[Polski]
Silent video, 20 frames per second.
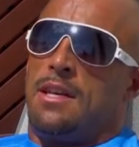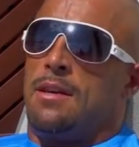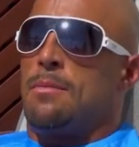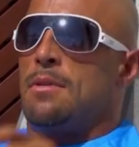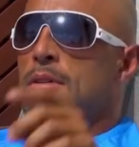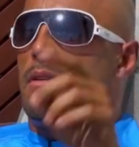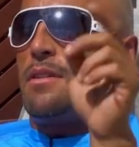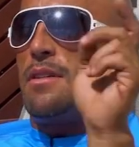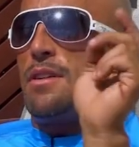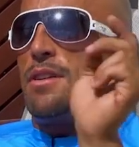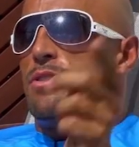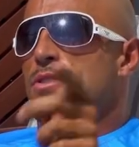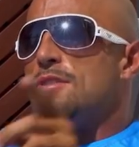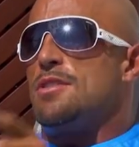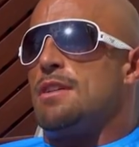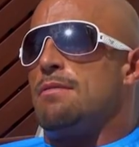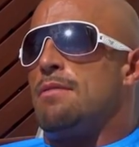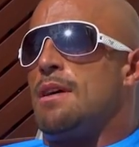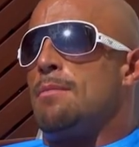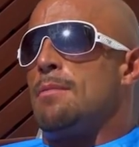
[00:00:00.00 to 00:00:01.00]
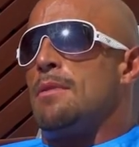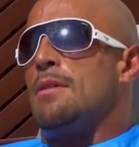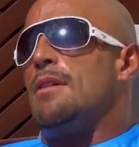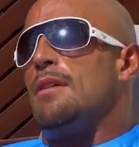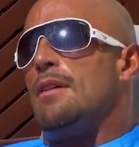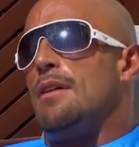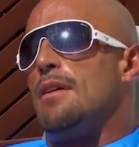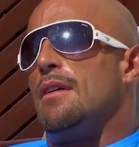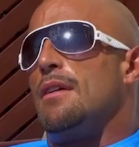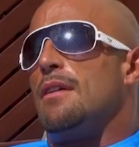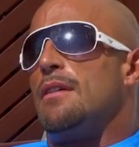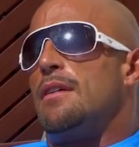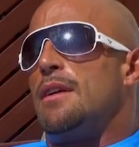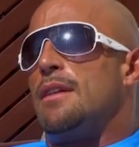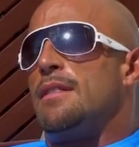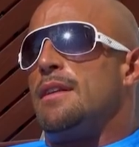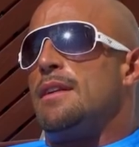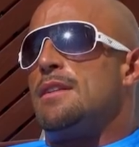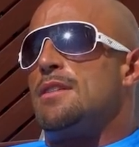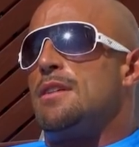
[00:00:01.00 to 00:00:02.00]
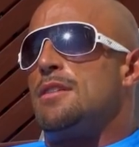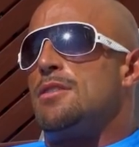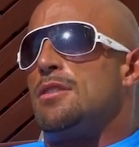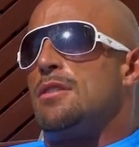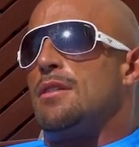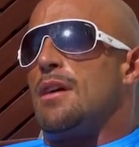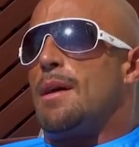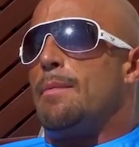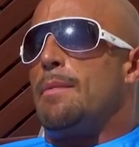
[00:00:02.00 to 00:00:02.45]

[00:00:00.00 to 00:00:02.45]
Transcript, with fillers: Team. Życzę Wam jednej rzeczy,